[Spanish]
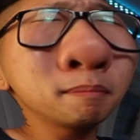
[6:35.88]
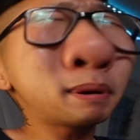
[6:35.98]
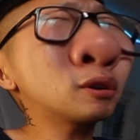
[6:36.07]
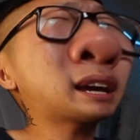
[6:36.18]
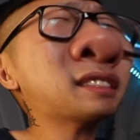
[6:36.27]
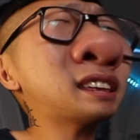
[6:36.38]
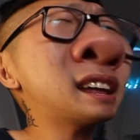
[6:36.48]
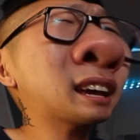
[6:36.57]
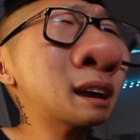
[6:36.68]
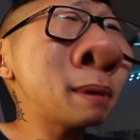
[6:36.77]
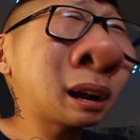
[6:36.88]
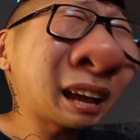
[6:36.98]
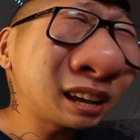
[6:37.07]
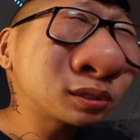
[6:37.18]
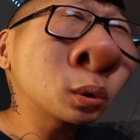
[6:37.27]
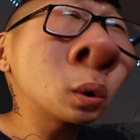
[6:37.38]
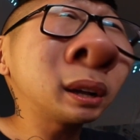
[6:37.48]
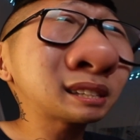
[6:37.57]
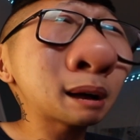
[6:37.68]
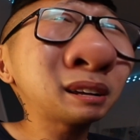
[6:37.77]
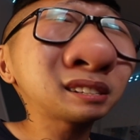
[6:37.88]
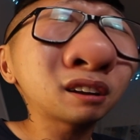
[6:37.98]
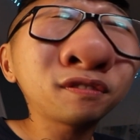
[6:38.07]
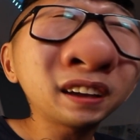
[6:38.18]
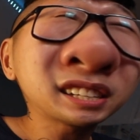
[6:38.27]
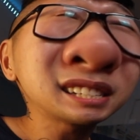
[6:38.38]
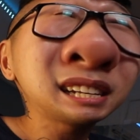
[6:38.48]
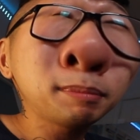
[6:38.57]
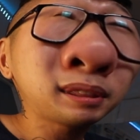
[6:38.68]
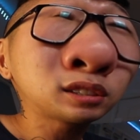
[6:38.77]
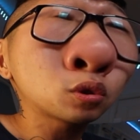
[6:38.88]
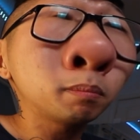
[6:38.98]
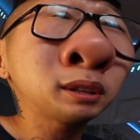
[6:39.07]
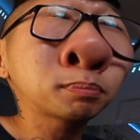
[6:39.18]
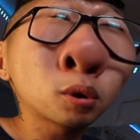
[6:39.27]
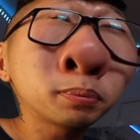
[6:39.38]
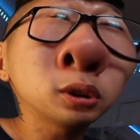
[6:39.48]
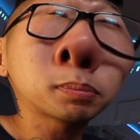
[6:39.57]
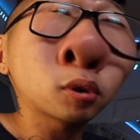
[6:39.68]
Pero ¿qué tiene que ver eso con establecer fechas límites con mis propios